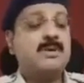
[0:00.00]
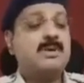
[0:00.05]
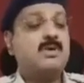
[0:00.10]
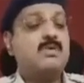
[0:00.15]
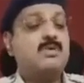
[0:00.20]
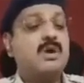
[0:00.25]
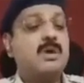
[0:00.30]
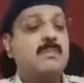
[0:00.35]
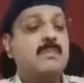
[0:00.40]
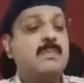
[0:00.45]

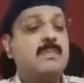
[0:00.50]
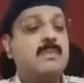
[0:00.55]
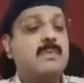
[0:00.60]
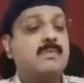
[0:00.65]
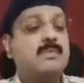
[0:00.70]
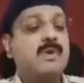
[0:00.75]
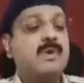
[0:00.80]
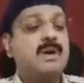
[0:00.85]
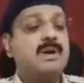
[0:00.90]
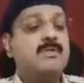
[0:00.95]
करूंगा
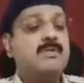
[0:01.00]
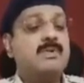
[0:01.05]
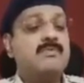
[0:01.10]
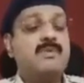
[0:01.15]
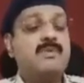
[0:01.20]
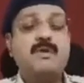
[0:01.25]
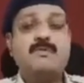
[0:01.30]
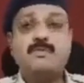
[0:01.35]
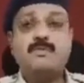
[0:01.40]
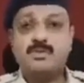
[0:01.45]
वन डबल
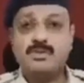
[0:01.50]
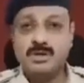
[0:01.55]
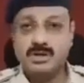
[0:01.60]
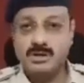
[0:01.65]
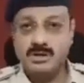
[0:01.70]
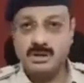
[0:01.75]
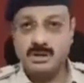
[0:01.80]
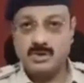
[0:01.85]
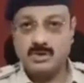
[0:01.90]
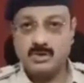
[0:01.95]
फाइव टू
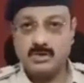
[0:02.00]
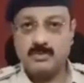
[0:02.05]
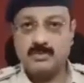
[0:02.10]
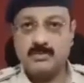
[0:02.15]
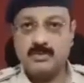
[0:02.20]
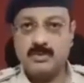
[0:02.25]
सिक्स जीरो